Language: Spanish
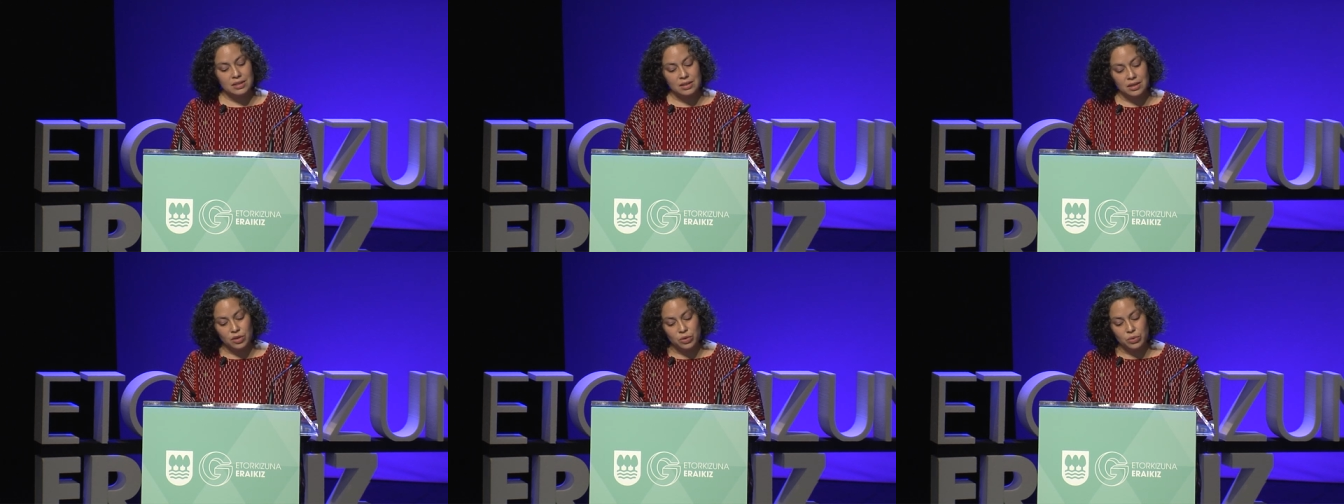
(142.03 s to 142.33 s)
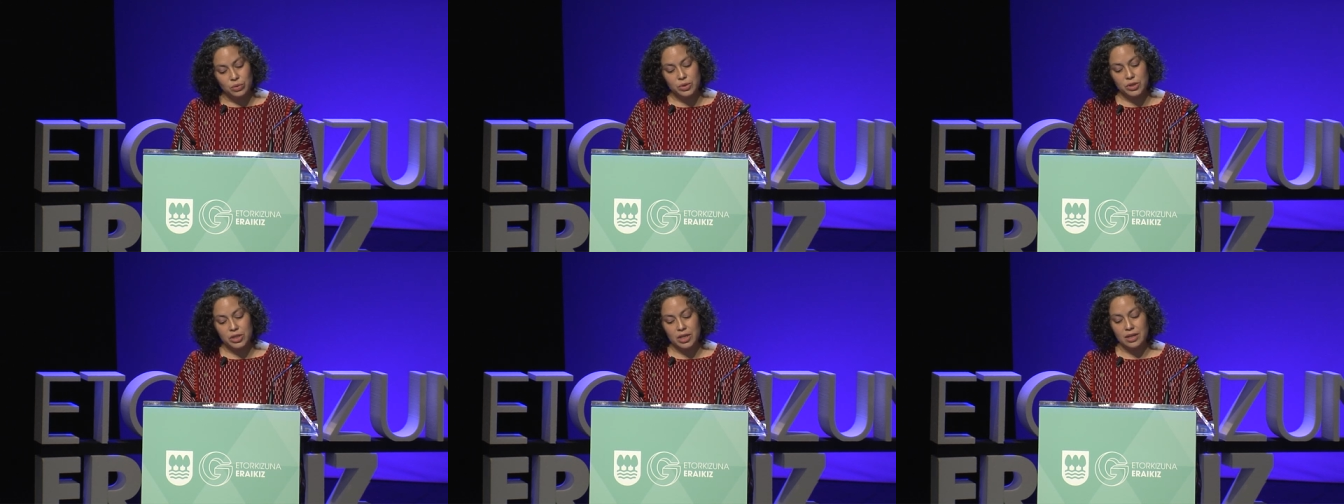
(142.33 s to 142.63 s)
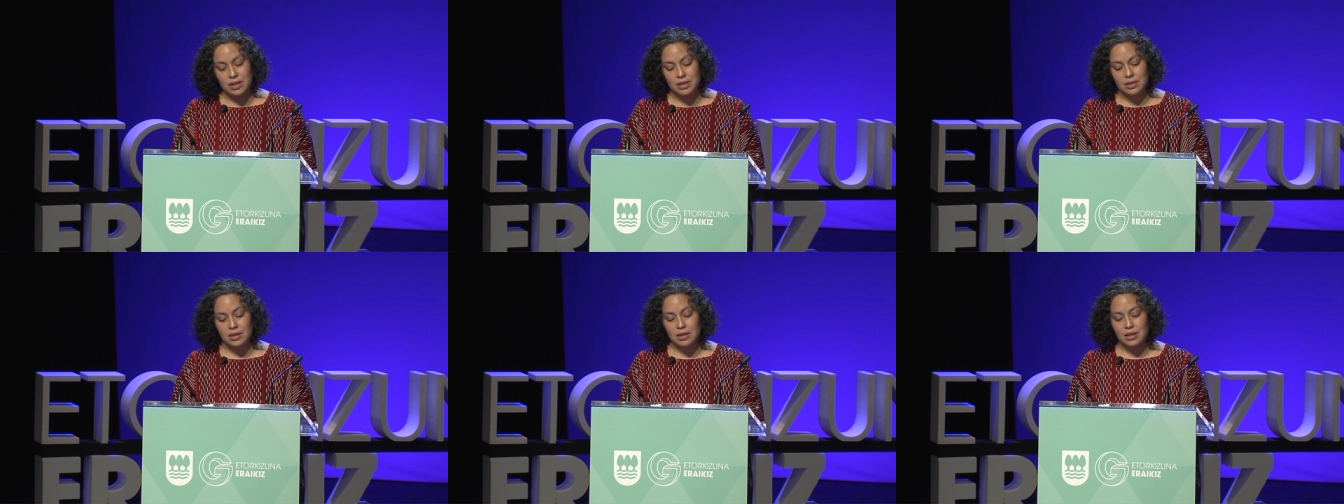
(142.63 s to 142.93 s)
de
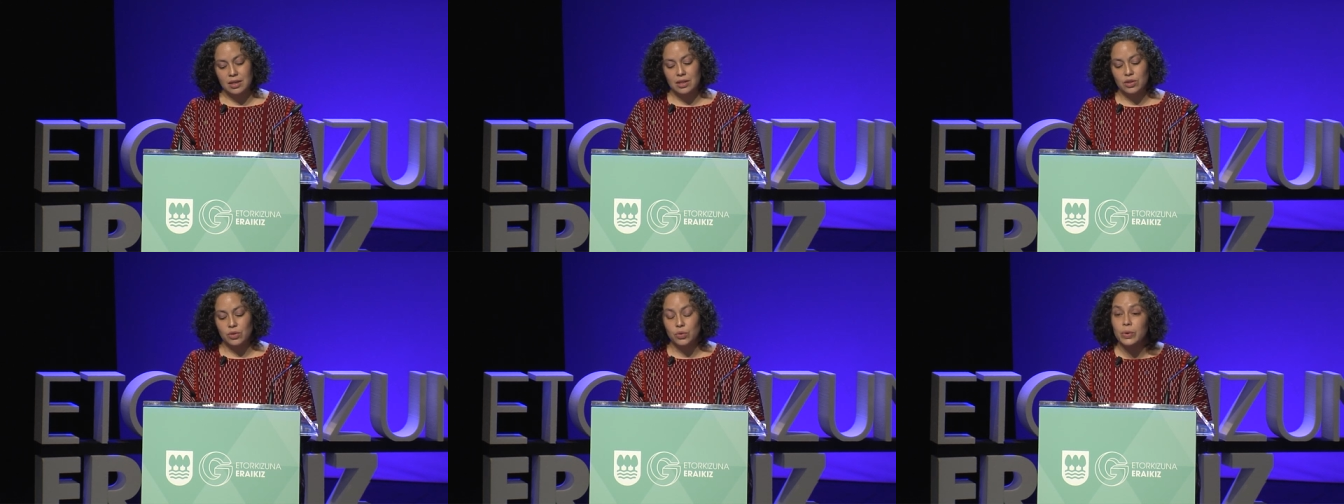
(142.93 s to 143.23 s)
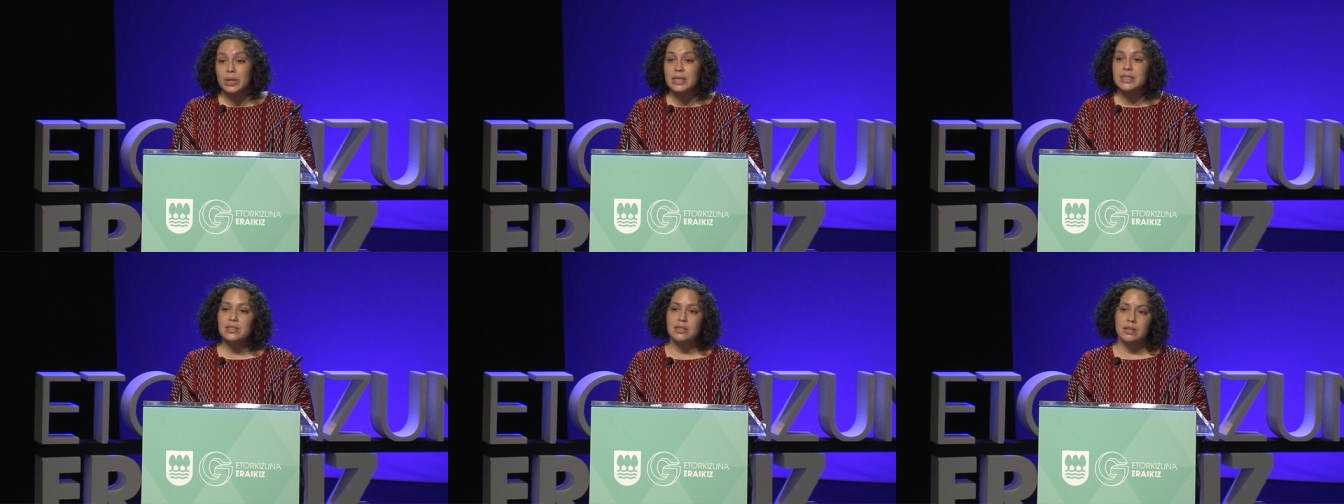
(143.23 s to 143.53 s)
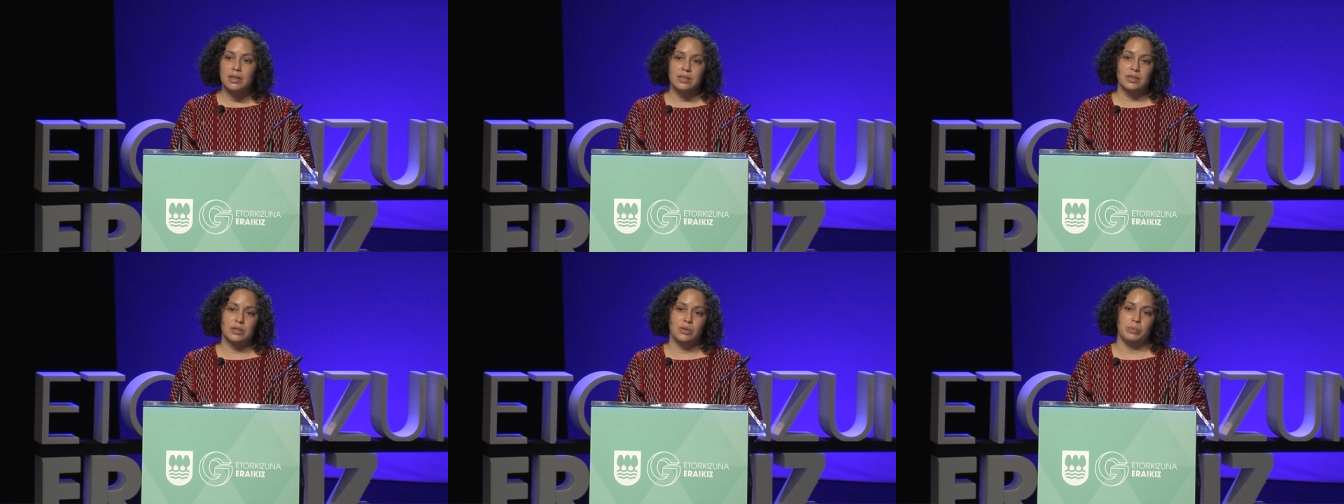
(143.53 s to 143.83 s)
lucha,
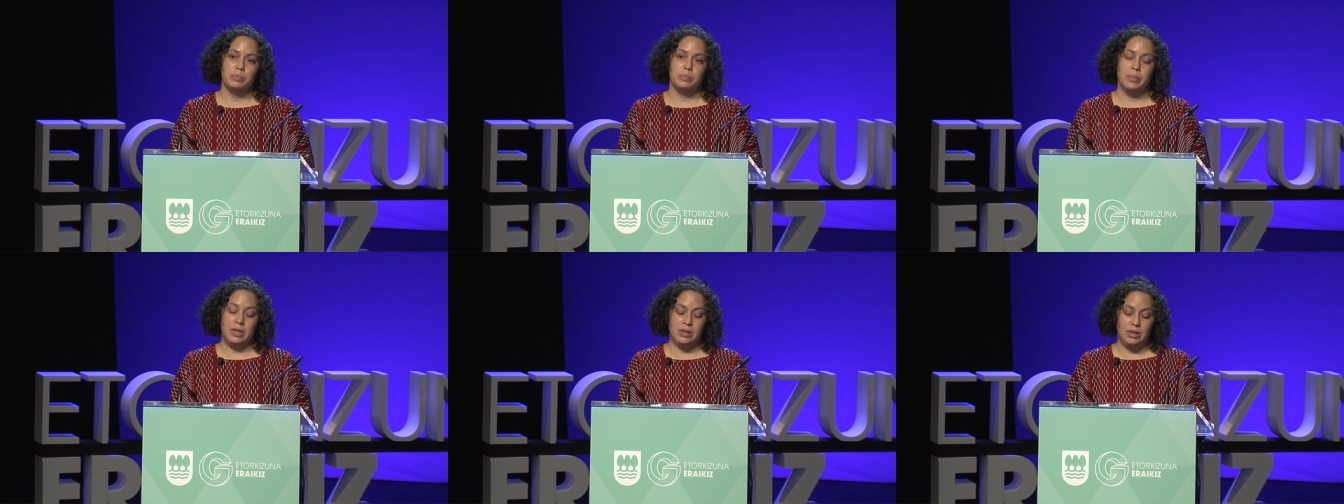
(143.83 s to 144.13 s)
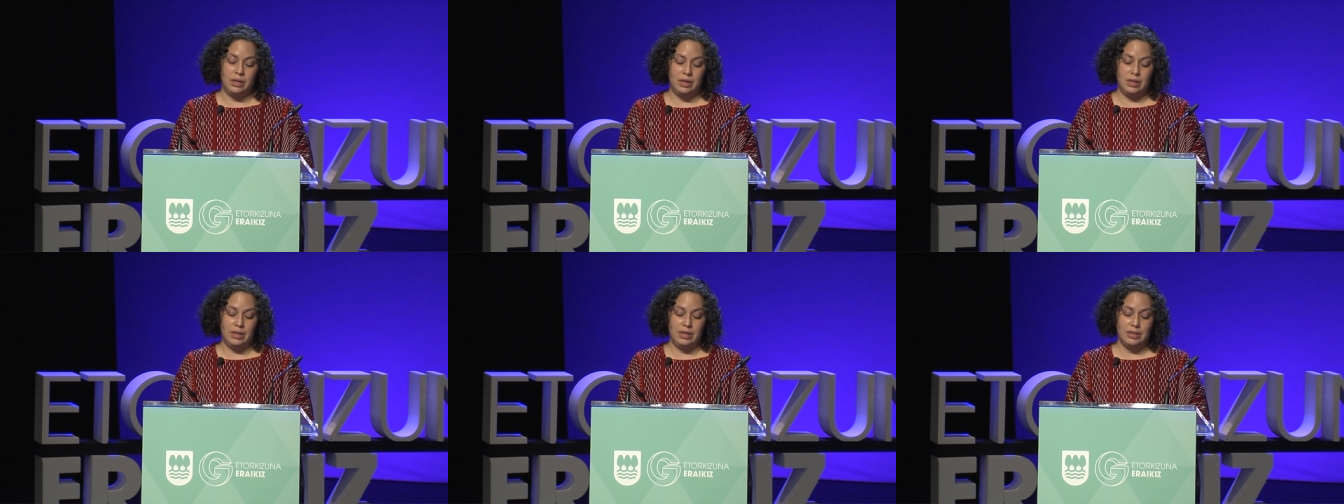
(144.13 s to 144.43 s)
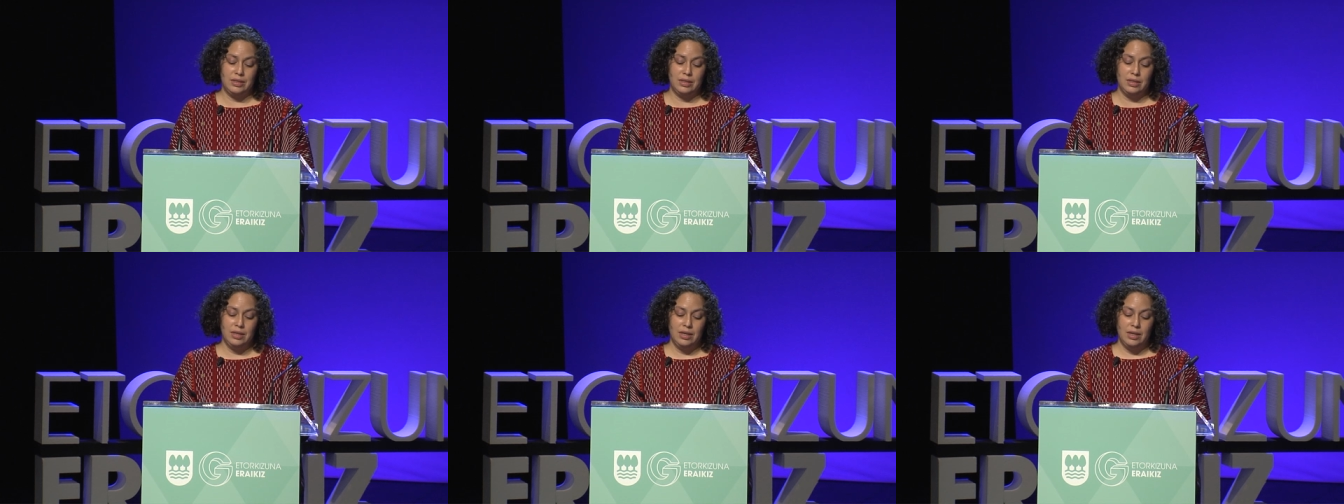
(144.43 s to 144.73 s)
nuestras
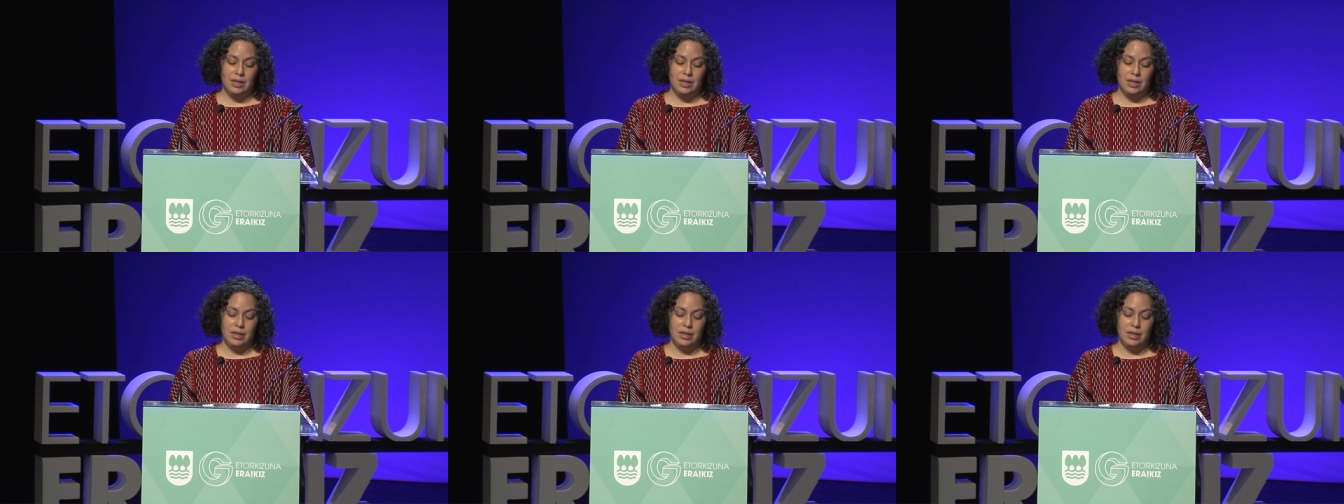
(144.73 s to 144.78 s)
compañeras,